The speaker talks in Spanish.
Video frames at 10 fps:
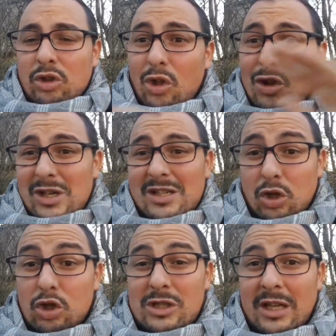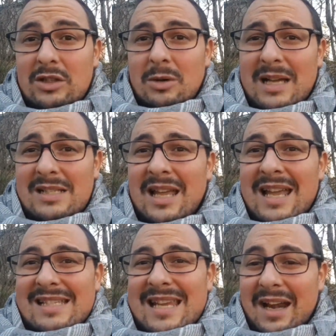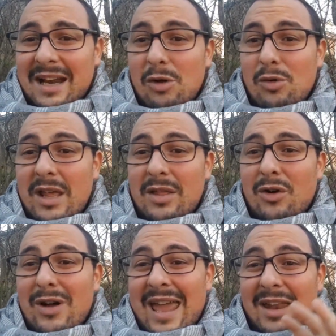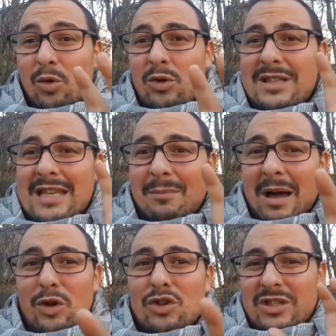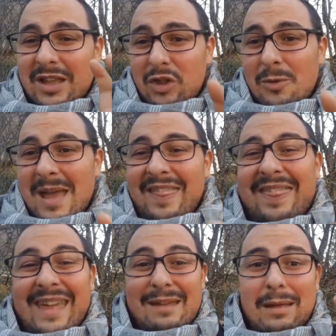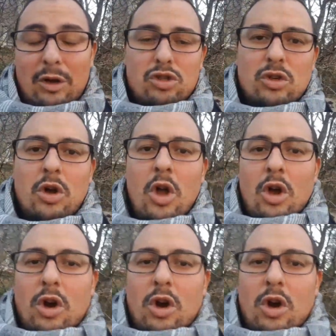Todos estos síntomas se han reunido en un llamado síndrome cerebeloso.